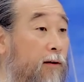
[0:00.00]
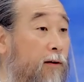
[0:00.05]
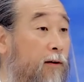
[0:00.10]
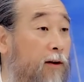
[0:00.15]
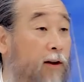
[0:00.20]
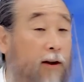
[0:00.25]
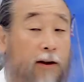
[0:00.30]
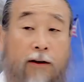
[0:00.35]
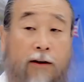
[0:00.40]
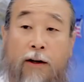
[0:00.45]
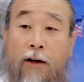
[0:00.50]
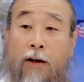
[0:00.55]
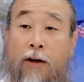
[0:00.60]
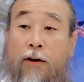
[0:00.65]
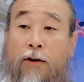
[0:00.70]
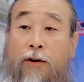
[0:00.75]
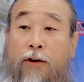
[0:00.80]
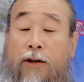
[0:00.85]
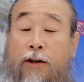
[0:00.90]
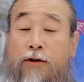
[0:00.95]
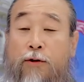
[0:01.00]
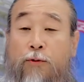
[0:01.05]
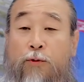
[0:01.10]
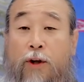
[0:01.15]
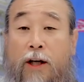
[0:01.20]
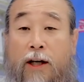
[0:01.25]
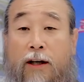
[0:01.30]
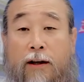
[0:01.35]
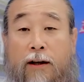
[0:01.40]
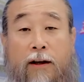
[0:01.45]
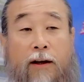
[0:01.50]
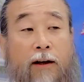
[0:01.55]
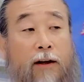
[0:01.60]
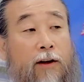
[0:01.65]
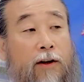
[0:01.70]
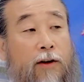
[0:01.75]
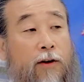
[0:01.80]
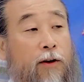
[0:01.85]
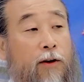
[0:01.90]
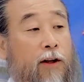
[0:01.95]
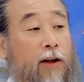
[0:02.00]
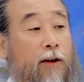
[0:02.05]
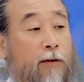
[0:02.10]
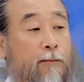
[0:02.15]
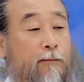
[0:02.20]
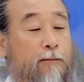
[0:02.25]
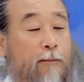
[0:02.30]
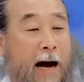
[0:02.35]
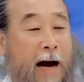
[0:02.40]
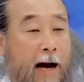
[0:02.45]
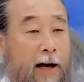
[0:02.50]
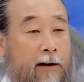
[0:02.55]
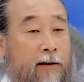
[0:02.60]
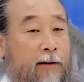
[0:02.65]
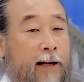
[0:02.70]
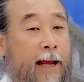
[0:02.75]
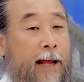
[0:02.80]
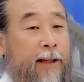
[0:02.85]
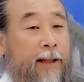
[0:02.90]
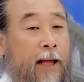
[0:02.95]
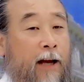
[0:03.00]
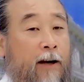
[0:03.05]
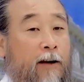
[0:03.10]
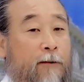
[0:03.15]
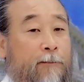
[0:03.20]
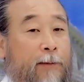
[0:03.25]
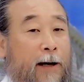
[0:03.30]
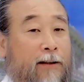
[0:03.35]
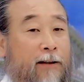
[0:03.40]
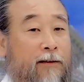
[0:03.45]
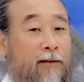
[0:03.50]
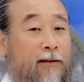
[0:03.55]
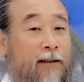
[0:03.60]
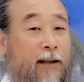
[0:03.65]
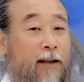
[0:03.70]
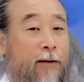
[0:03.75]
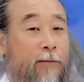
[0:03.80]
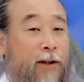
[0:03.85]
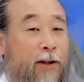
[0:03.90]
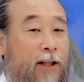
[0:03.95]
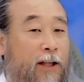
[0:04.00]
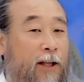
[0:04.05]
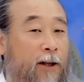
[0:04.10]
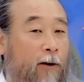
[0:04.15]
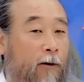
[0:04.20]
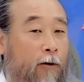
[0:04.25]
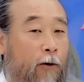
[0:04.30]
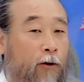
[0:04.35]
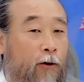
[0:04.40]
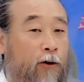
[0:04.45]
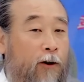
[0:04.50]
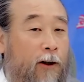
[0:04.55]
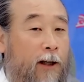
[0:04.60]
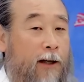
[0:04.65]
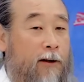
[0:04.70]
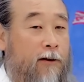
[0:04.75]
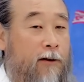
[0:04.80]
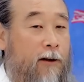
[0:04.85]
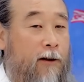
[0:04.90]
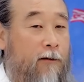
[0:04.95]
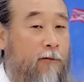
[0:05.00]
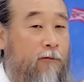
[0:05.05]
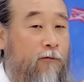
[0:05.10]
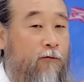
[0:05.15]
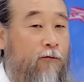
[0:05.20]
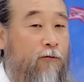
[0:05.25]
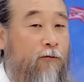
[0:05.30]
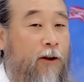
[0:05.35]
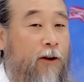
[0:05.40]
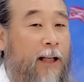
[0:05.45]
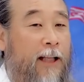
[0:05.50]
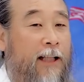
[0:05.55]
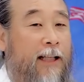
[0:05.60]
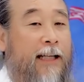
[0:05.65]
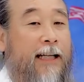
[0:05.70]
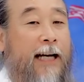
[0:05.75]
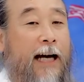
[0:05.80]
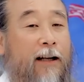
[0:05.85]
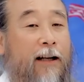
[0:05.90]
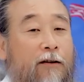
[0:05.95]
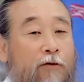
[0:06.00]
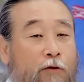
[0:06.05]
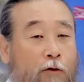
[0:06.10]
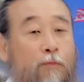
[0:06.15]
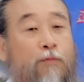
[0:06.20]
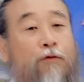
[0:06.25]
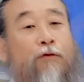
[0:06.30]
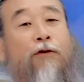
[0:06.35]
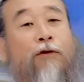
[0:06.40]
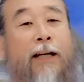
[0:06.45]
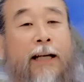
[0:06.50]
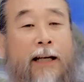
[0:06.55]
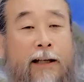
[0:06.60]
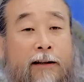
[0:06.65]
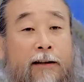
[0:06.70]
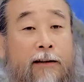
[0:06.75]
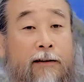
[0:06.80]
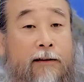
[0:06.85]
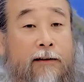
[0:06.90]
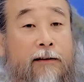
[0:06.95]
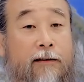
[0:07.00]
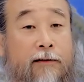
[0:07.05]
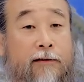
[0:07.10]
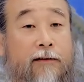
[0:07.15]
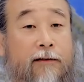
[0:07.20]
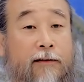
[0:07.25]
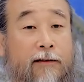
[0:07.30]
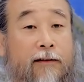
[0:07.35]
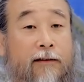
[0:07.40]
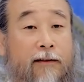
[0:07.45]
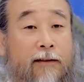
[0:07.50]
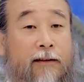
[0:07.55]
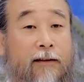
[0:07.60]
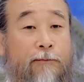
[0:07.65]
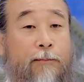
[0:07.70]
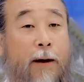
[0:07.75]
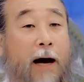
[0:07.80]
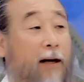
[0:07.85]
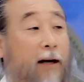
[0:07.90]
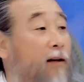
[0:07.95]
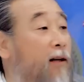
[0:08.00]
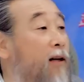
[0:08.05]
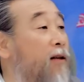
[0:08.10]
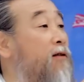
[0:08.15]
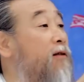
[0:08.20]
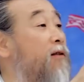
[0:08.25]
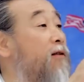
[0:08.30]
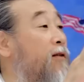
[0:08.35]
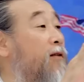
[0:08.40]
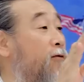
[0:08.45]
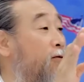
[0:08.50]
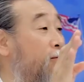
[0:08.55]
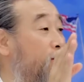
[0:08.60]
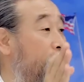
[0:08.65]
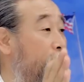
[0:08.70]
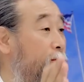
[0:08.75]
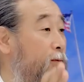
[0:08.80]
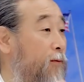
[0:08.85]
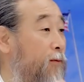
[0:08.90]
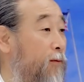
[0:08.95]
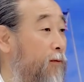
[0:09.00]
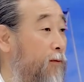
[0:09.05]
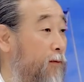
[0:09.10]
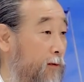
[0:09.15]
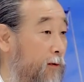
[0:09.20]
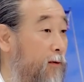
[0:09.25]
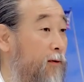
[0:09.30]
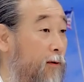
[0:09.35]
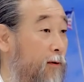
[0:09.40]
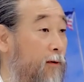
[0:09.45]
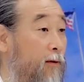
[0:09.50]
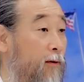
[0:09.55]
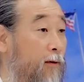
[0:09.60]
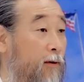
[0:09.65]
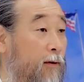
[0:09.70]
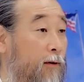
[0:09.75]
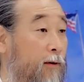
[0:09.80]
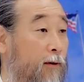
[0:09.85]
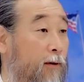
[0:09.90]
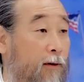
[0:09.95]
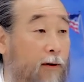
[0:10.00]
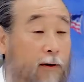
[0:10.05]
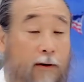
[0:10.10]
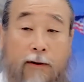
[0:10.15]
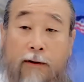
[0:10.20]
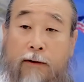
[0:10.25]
그래, 그래서 우리가 이 많은 혜택을 받은 사람은 이걸 어떻게 쓸 수 있는가를 공부를 해야 되는 거죠. 바르게 쓰는 공부. 어.